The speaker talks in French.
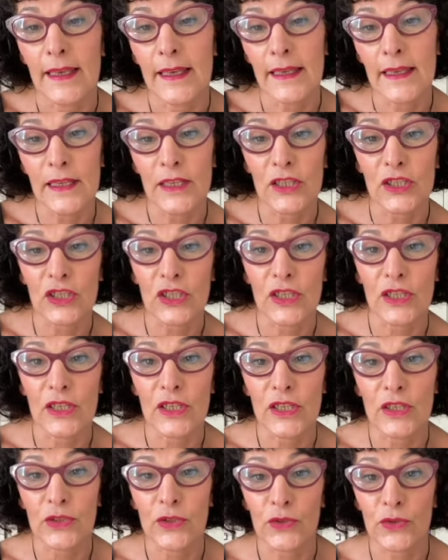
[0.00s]
Et
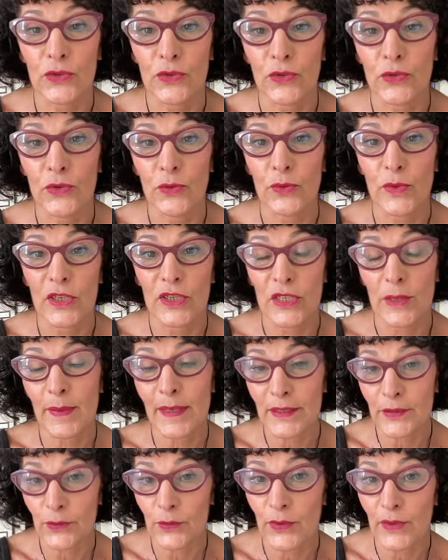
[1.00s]
j'ai, je suis, j'ai
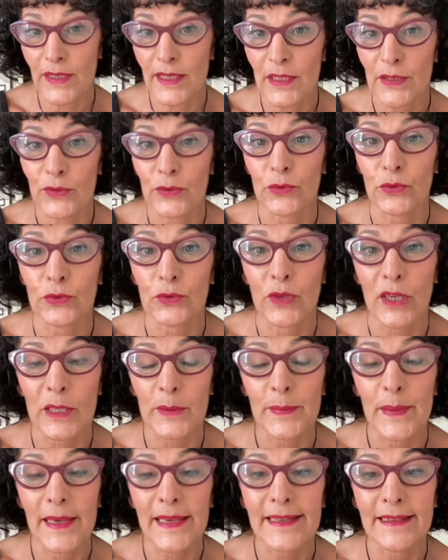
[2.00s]
basculé sous
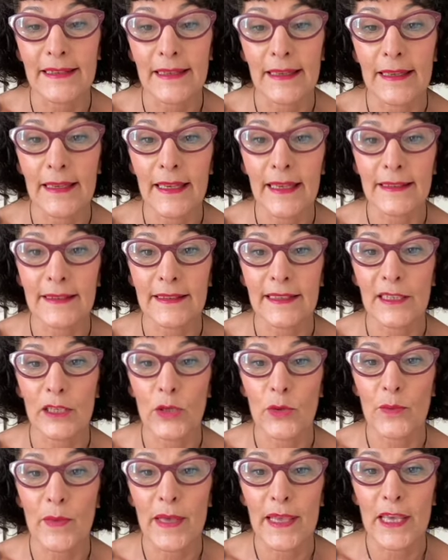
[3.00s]
Squarespace et c'est
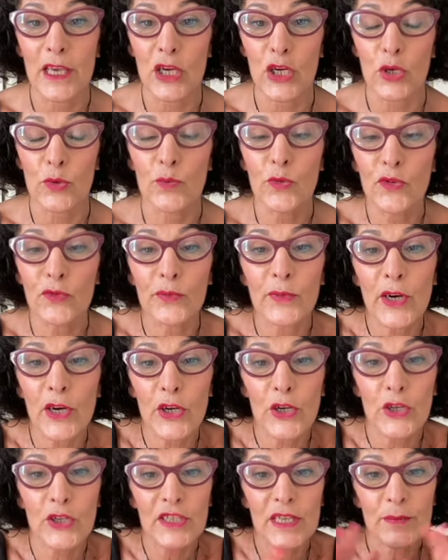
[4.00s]
le meilleur
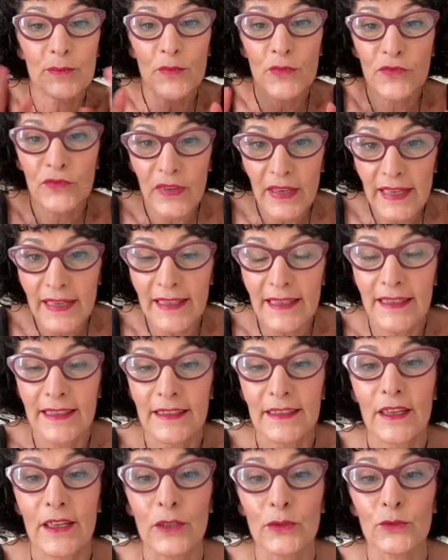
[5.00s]
mouvement que j'ai pu
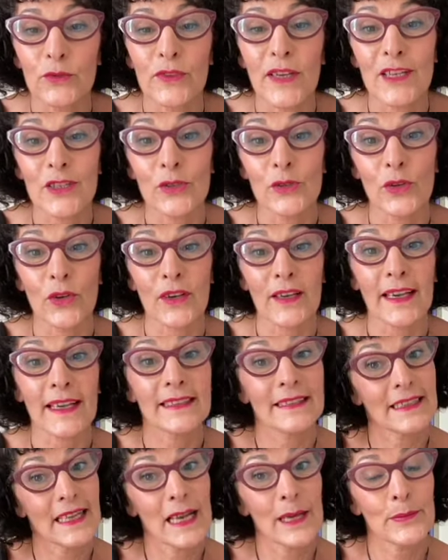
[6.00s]
faire. En tout cas, je ne le
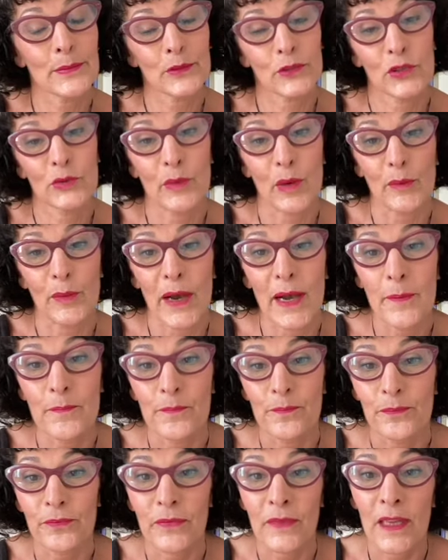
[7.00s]
regrette absolument pas
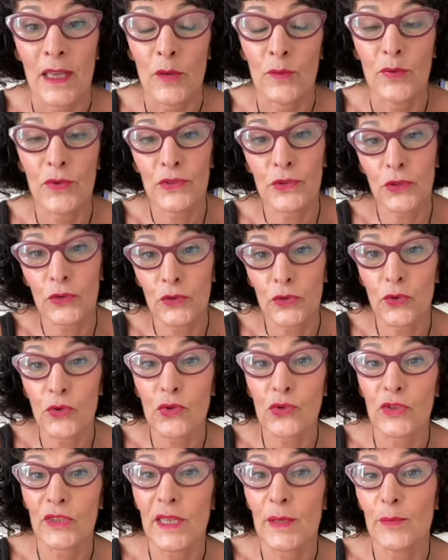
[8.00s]
puisque du
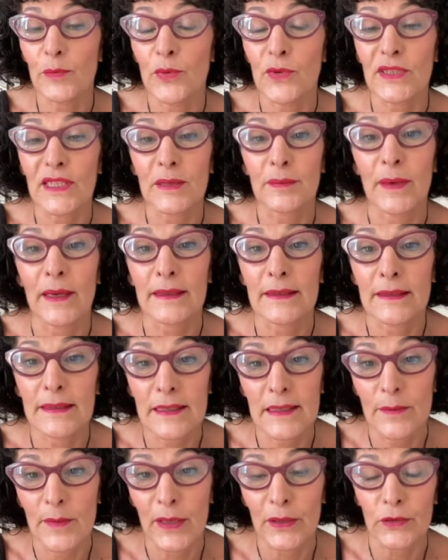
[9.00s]
coup, je n'ai plus cette
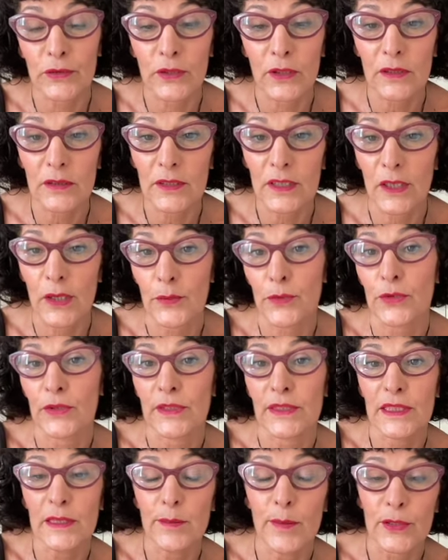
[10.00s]
partie maintenant. et comme je
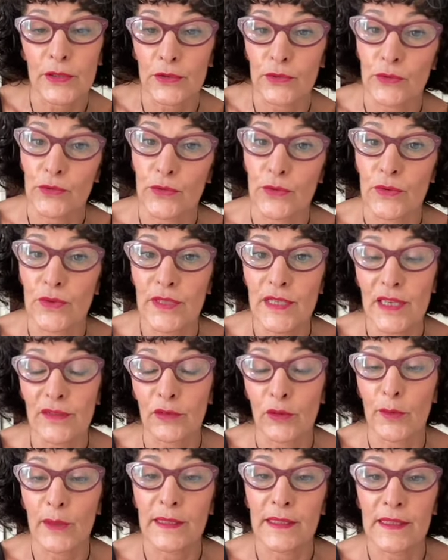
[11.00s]
l'ai dit, ben, je ne suis ni
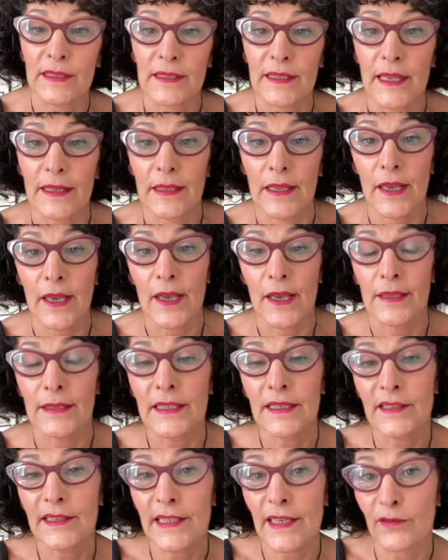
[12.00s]
informaticienne
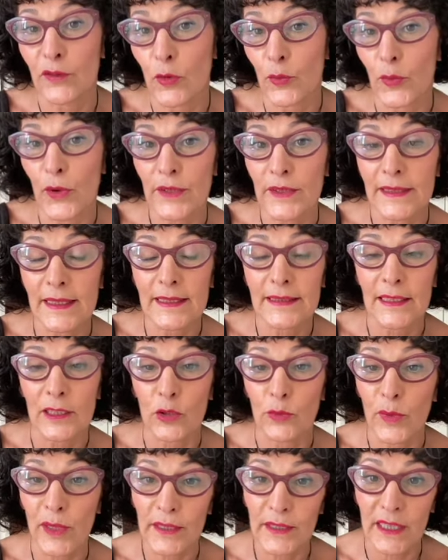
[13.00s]
ni développeuse et ça
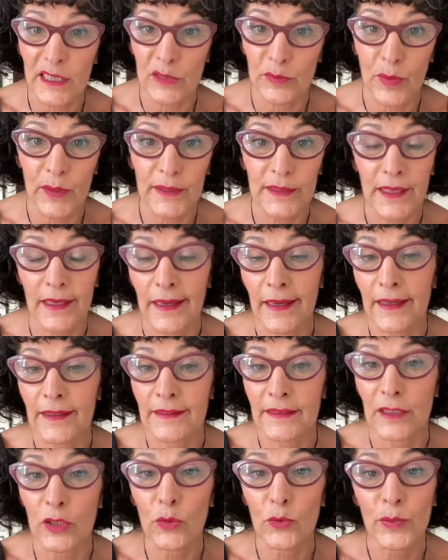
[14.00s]
ne m'intéresse pas
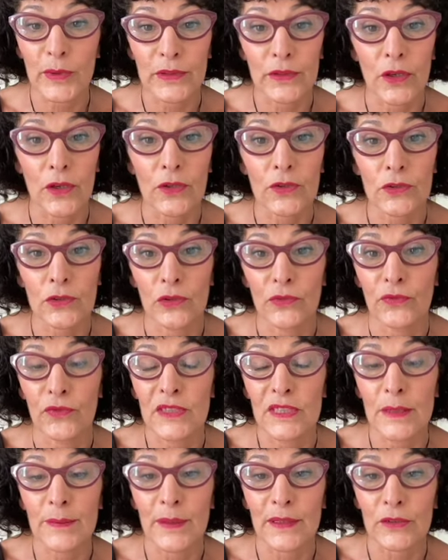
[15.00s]
d'acquérir ces compétences. Je le
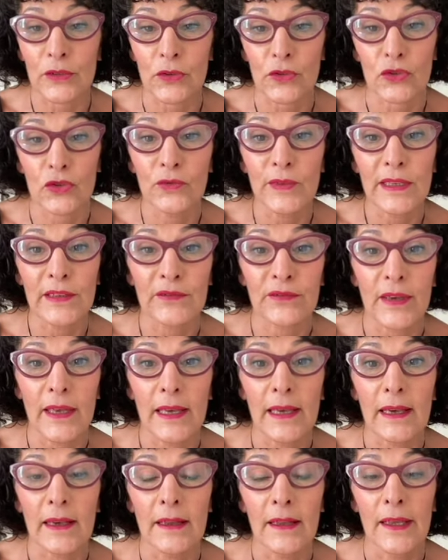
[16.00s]
faisais parce que je devais le
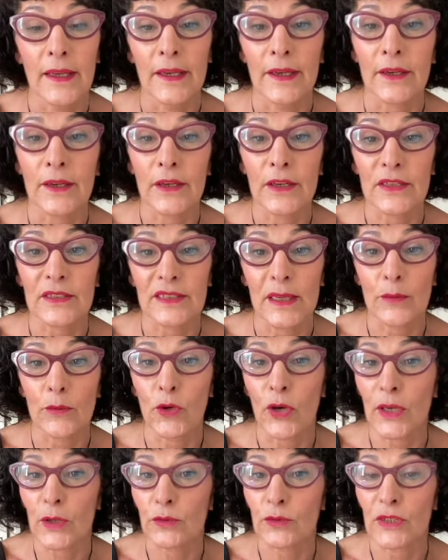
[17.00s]
faire. Euh, ça
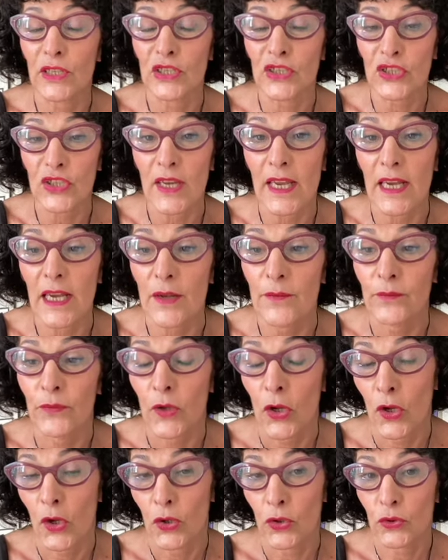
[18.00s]
m'aurait coûté cher
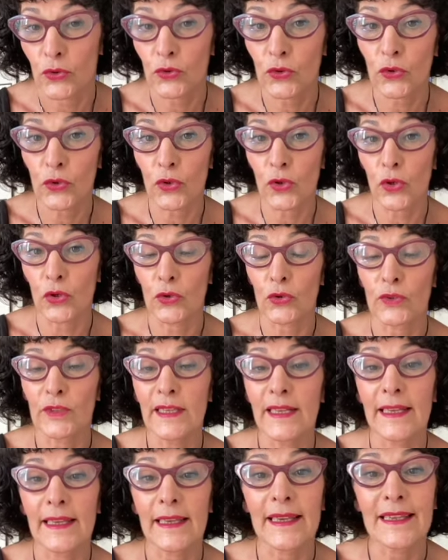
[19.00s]
de le
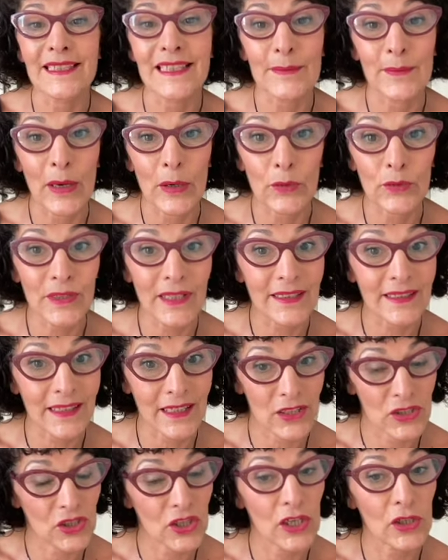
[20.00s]
déléguer. Ça m'a coûté
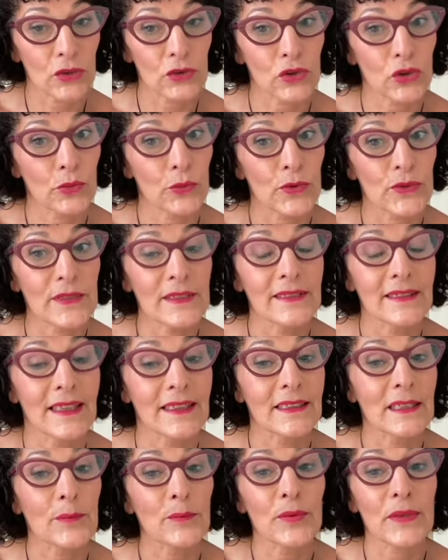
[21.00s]
très cher lorsque mon site a
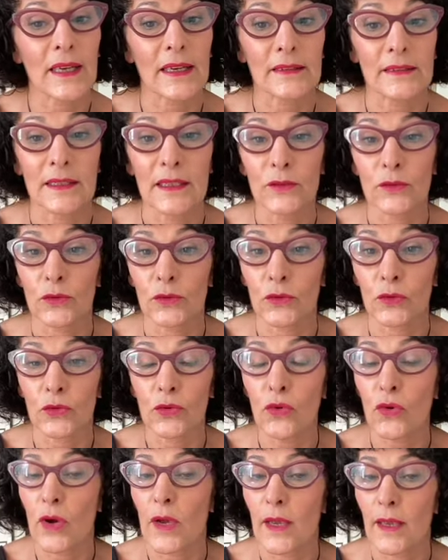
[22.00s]
été piraté. Donc du
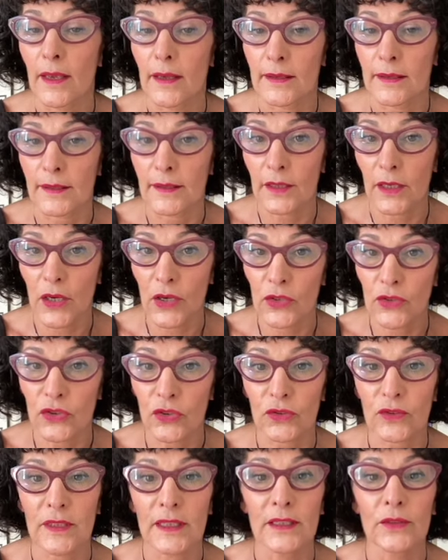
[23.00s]
coup, j'étais
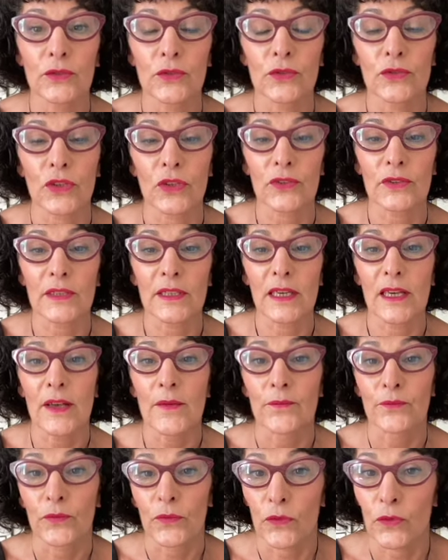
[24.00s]
enchantée de sortir
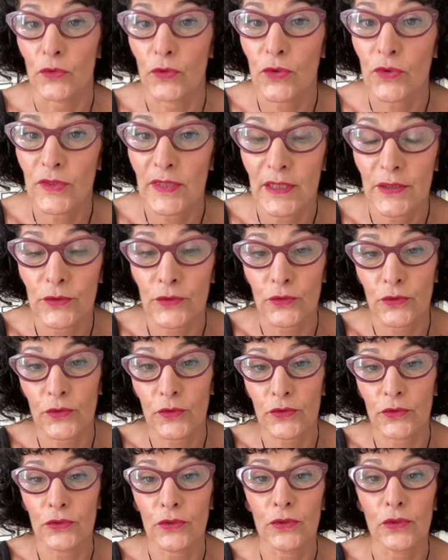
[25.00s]
de cette
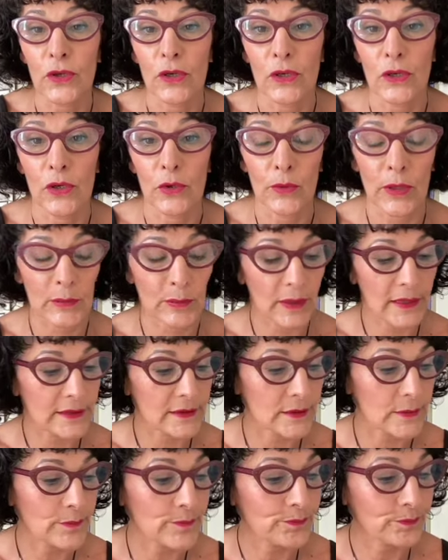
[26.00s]
solution euh,
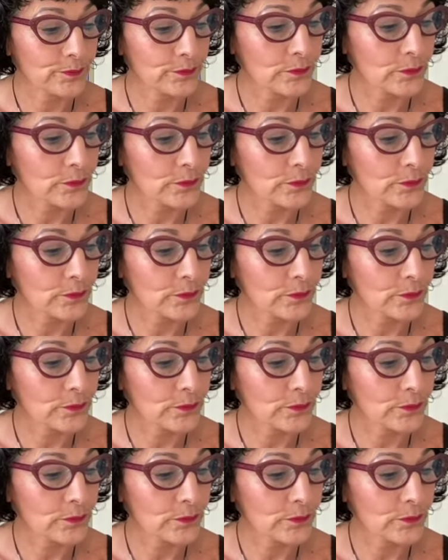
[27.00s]
WordPress.